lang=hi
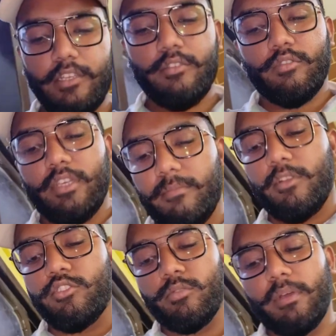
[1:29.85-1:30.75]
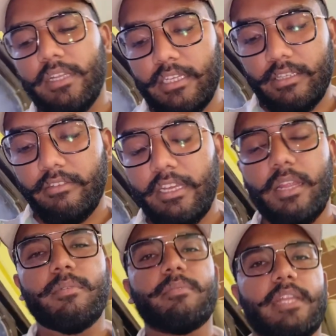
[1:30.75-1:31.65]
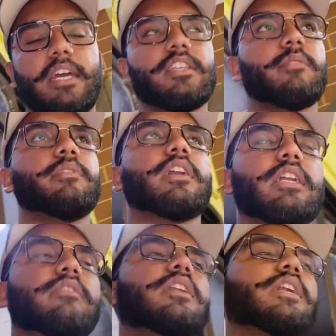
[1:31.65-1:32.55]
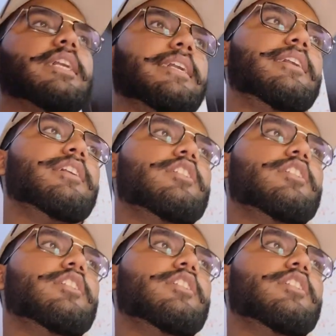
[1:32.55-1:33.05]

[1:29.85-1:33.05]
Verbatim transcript: क्योंकि हम लोग सुबह नाश्ता वगैरह अभी बनाया कि हमने खाना वाना खाया